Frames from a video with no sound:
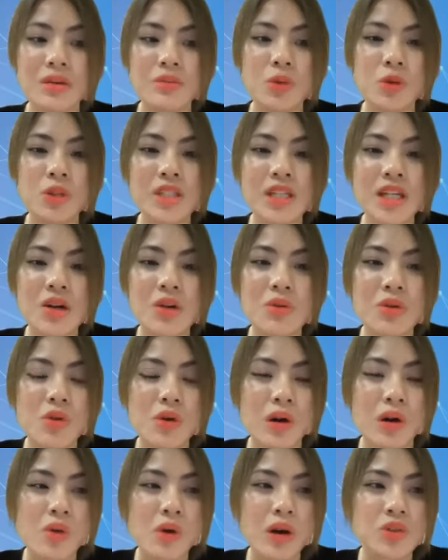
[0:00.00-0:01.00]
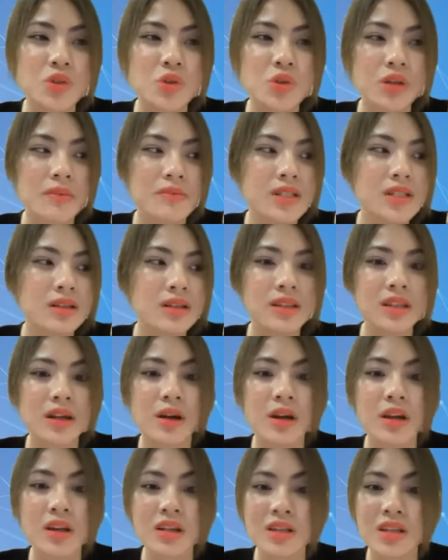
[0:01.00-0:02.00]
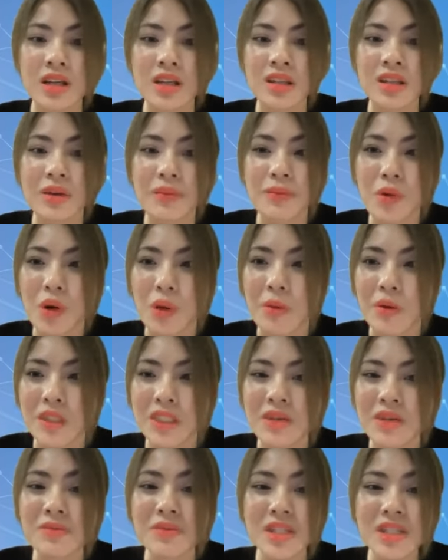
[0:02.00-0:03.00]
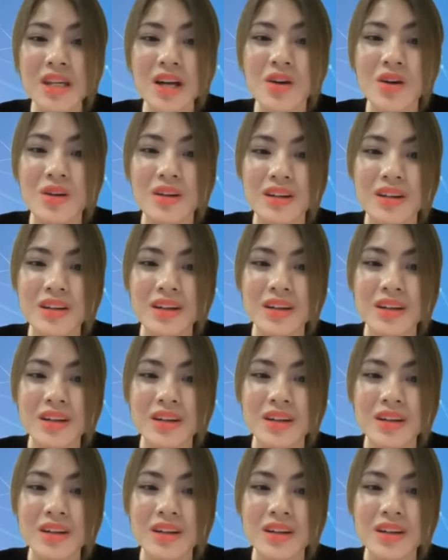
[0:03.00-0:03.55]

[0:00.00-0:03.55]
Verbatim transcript: một triệu của khoảng chục năm trước tầm chắc tầm khoảng một trăm triệu,